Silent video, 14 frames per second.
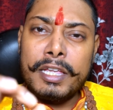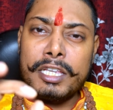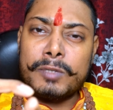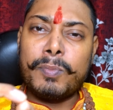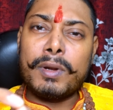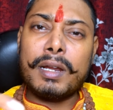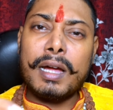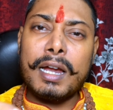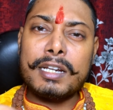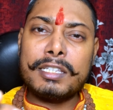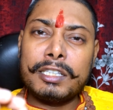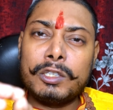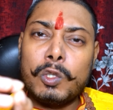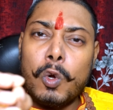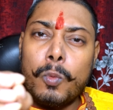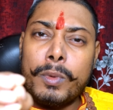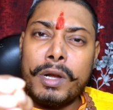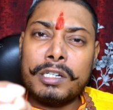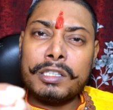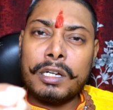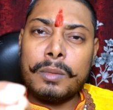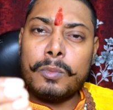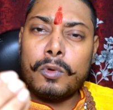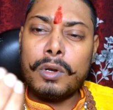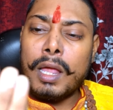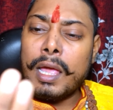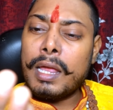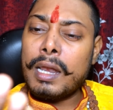इस प्रकार से दो मिनट तक
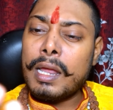बोलना है